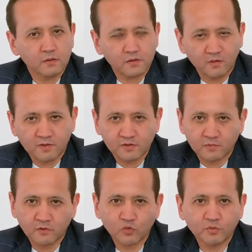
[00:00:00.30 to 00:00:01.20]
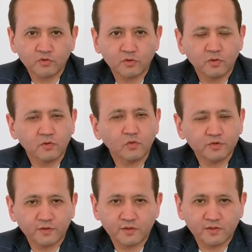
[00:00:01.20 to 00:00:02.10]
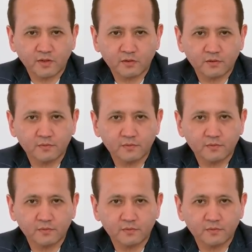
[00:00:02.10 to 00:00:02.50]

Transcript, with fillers: саламатсыздар ма құрметті отандастар